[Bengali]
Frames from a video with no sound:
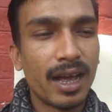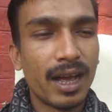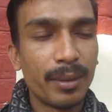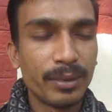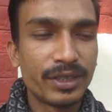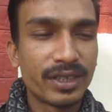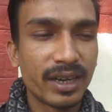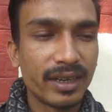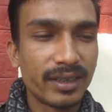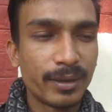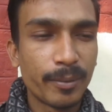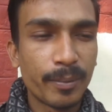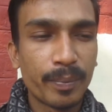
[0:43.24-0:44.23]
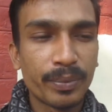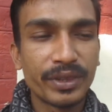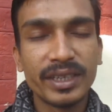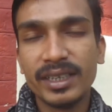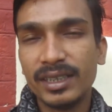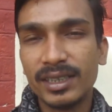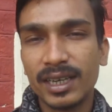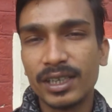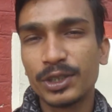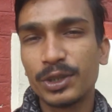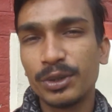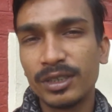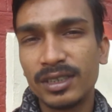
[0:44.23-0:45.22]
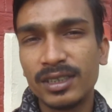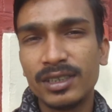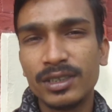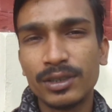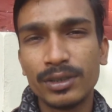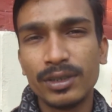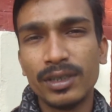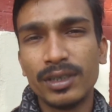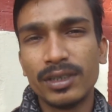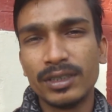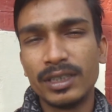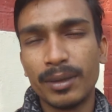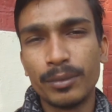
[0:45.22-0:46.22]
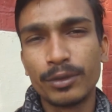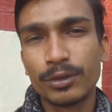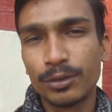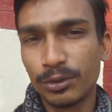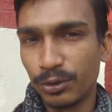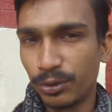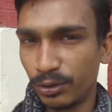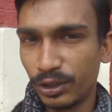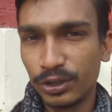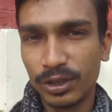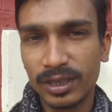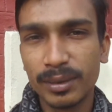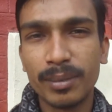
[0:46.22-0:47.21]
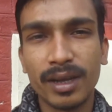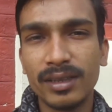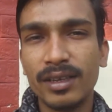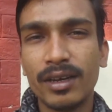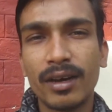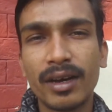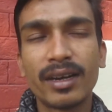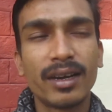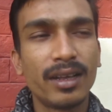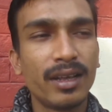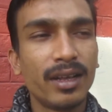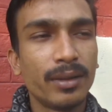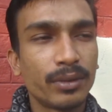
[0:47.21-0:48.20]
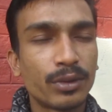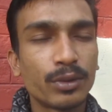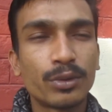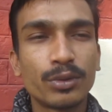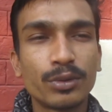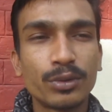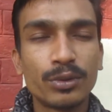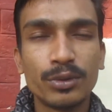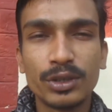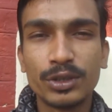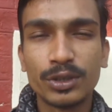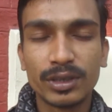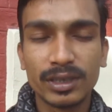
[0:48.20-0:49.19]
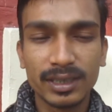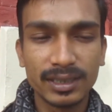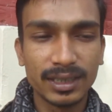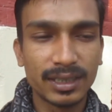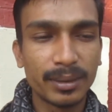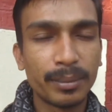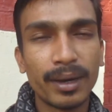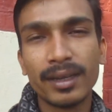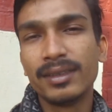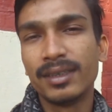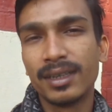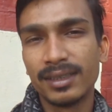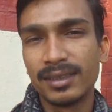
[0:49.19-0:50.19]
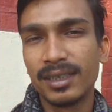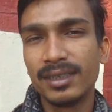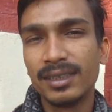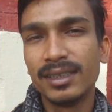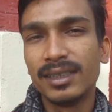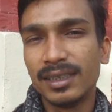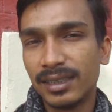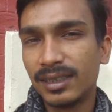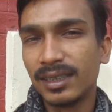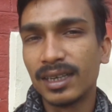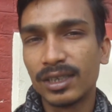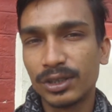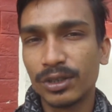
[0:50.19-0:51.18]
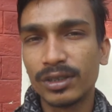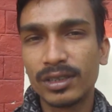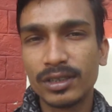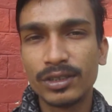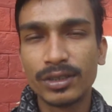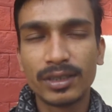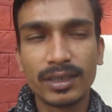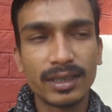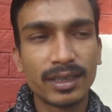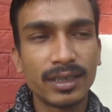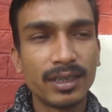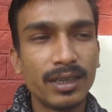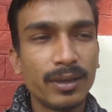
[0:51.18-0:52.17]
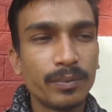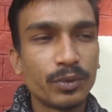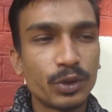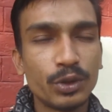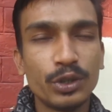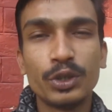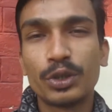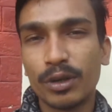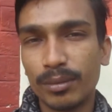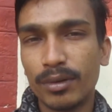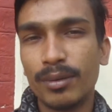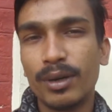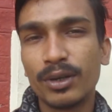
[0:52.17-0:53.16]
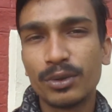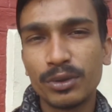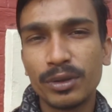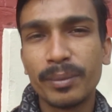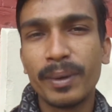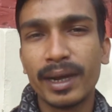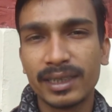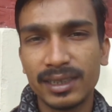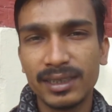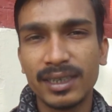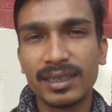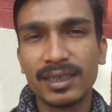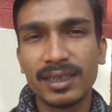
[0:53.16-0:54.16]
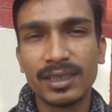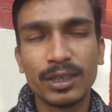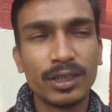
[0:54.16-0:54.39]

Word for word: আমি চাই যে ইতিহাস ঐতিহ্য যেমন কোনো গুণীজনকে বাদে হয় না তো কোনো গুণীজনকে যাতে বাদ না যায় ইতিহাস ঐতিহ্য থেকে যদি সম্ভব হয় কোনো ব্যক্তিদেরকে